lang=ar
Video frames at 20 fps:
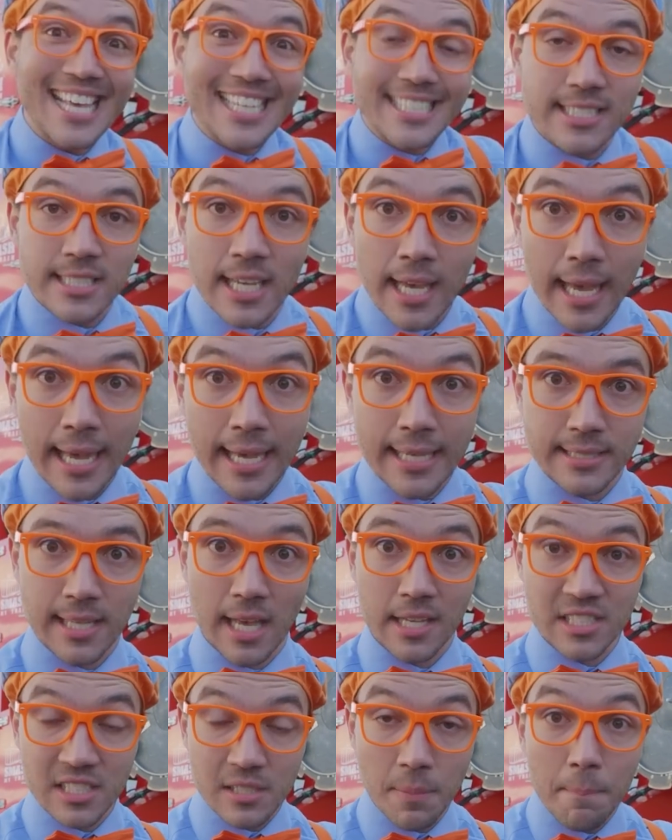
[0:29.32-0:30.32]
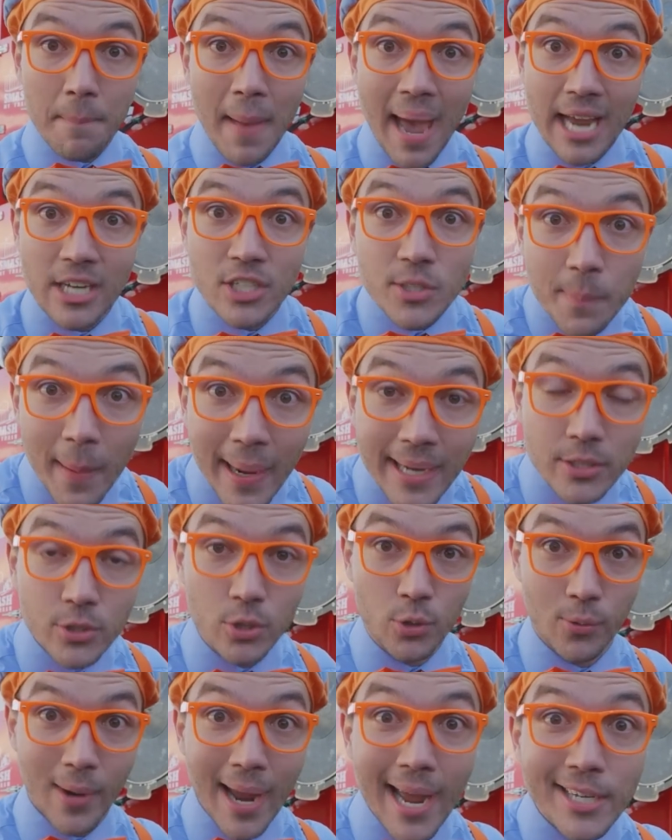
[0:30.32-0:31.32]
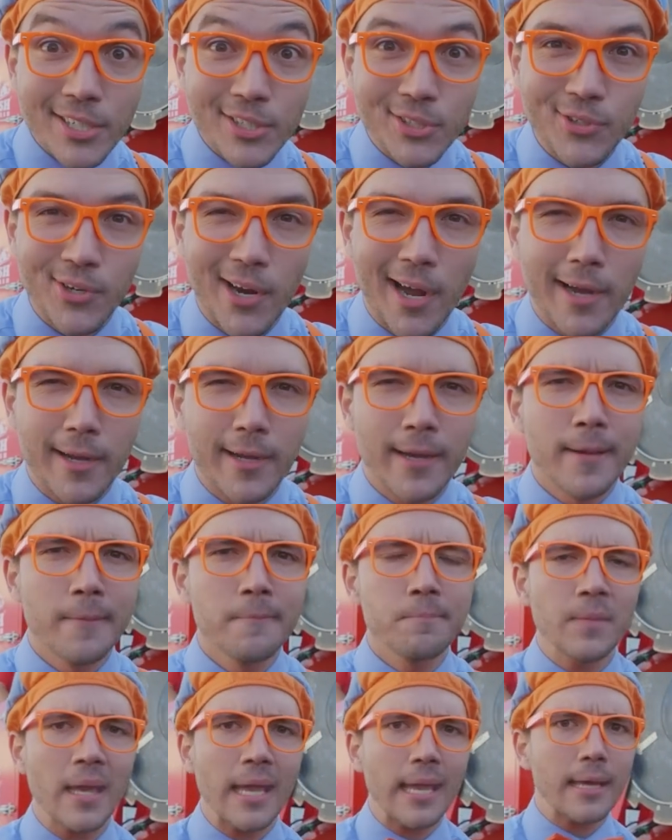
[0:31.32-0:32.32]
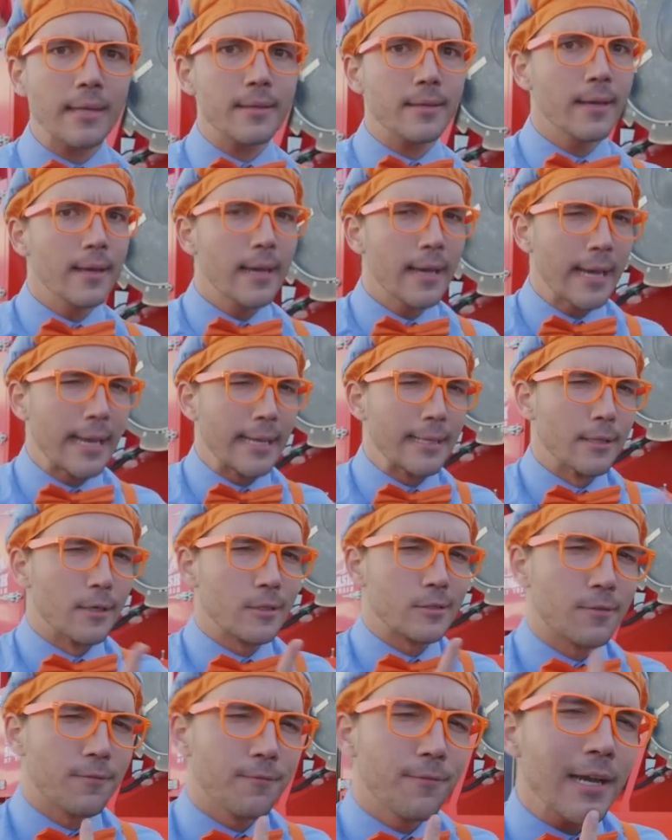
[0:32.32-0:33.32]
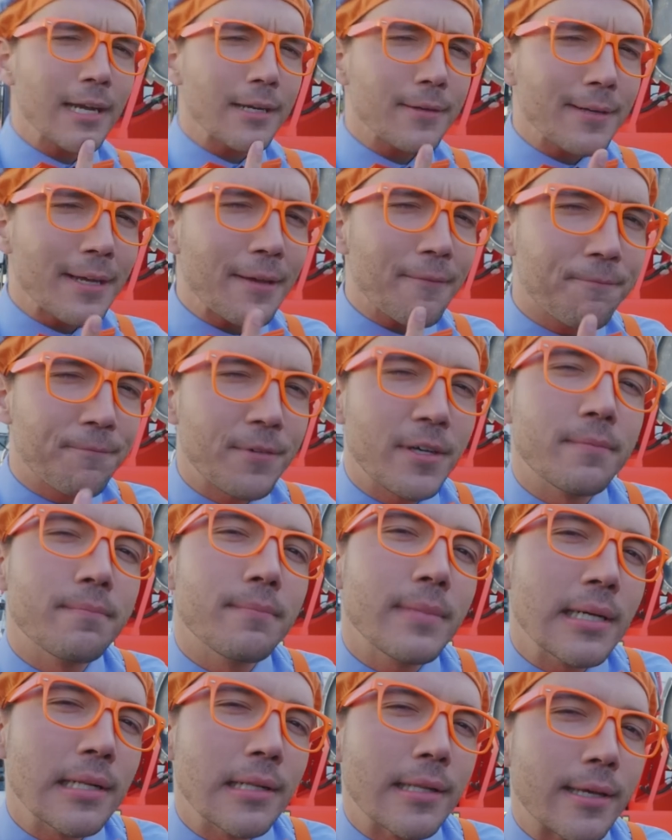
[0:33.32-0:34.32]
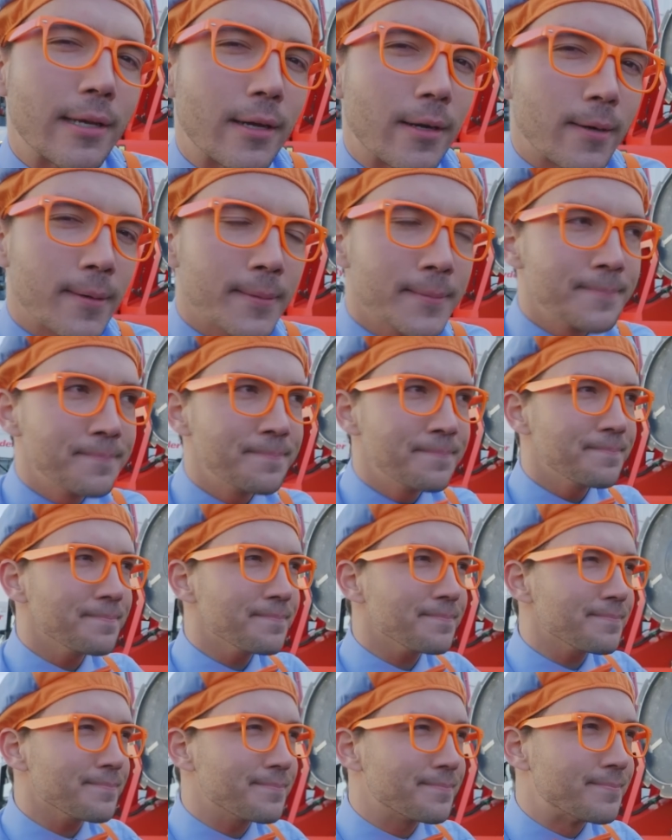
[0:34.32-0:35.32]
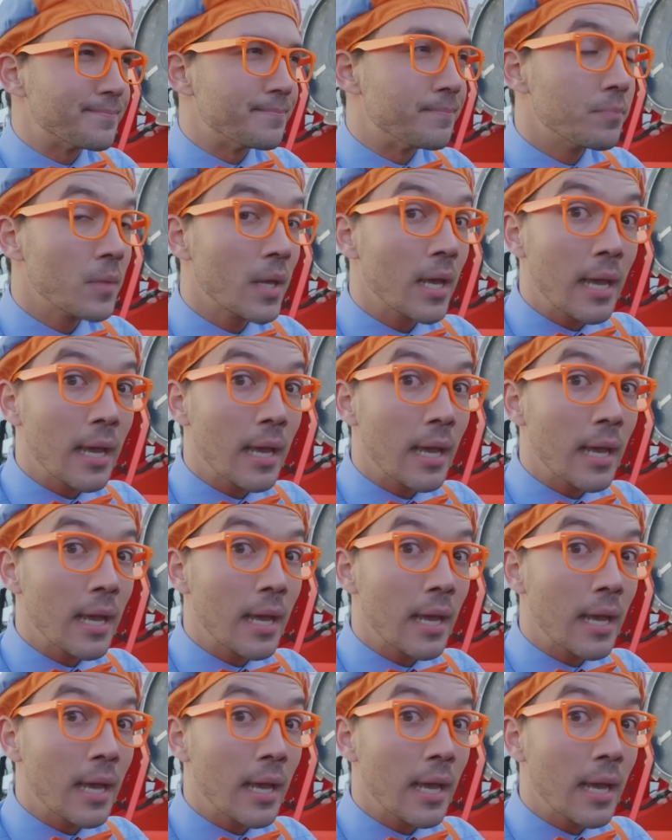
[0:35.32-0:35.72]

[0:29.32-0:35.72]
أجل هذه شاحنة هرس القمامة وهي تبدو مألوفة للغاية هم